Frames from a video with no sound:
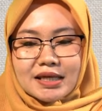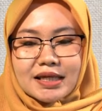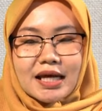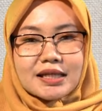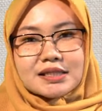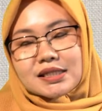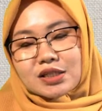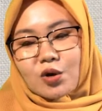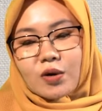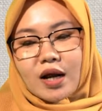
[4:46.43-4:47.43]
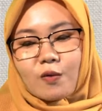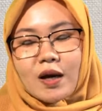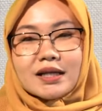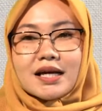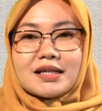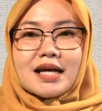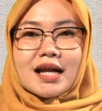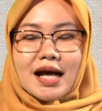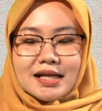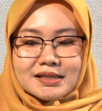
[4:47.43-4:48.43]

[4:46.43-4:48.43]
yakni seseorang warga negara